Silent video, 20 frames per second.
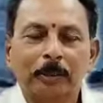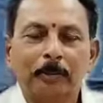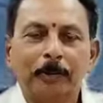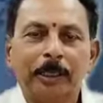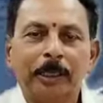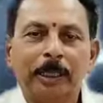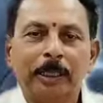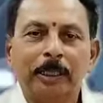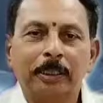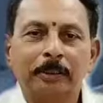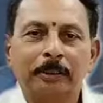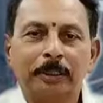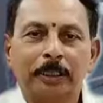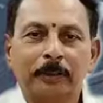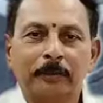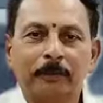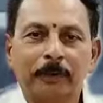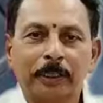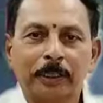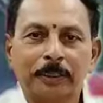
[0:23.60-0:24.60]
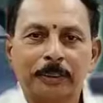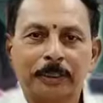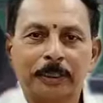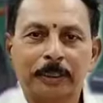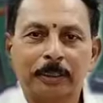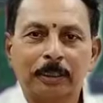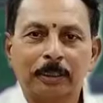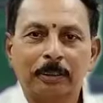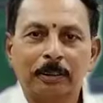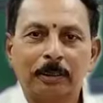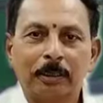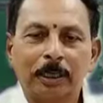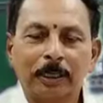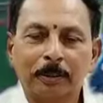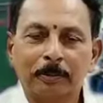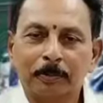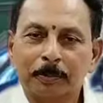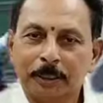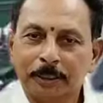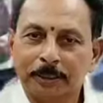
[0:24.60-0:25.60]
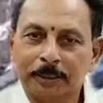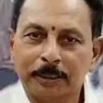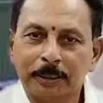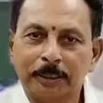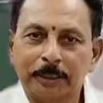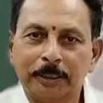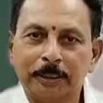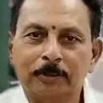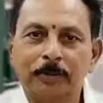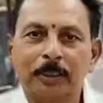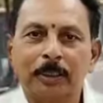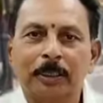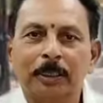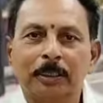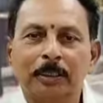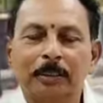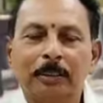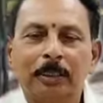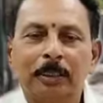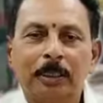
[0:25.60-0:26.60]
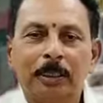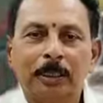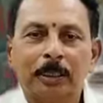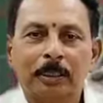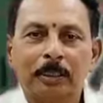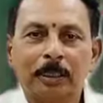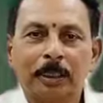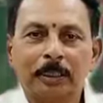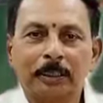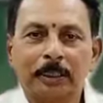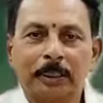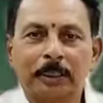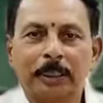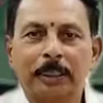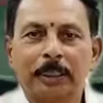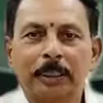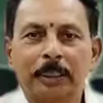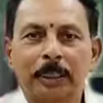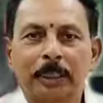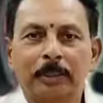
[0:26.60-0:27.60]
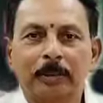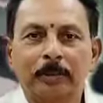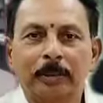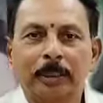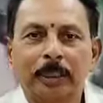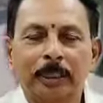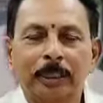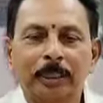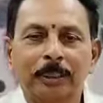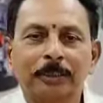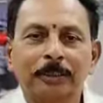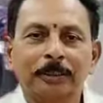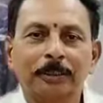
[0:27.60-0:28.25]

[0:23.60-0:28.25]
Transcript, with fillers: గంటల కల్లా నలభై ఒక్క డిగ్రీల టెంపరేచర్ ఉన్నప్పటికీ నలభై ఆరు డిగ్రీల ఎండవేడిని